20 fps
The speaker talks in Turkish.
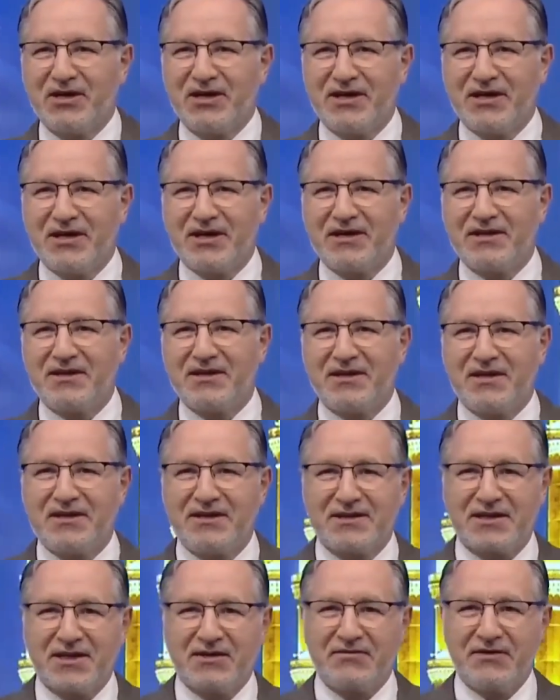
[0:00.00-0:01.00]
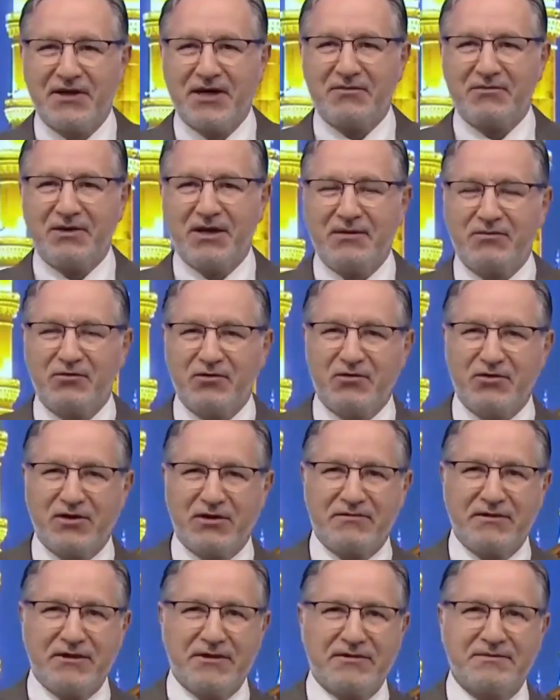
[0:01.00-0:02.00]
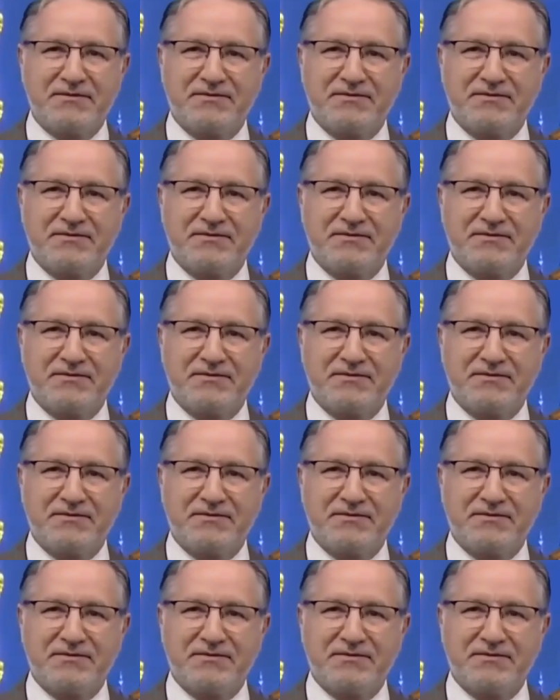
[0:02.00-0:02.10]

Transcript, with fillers: geldik. Ali Zafer Bey buyurun efendim.